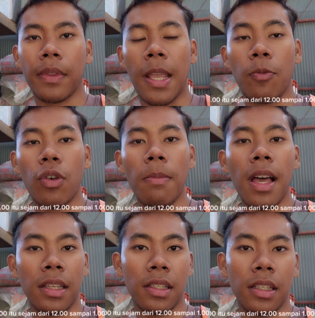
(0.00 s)
jam
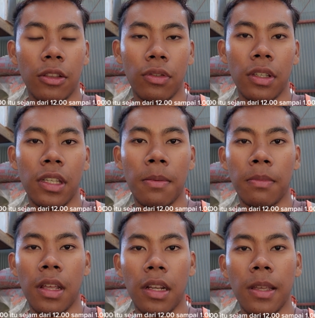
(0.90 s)
12 itu sejam
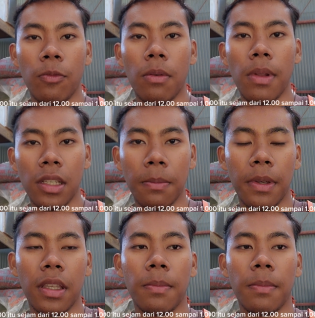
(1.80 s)
dari jam 12 sampai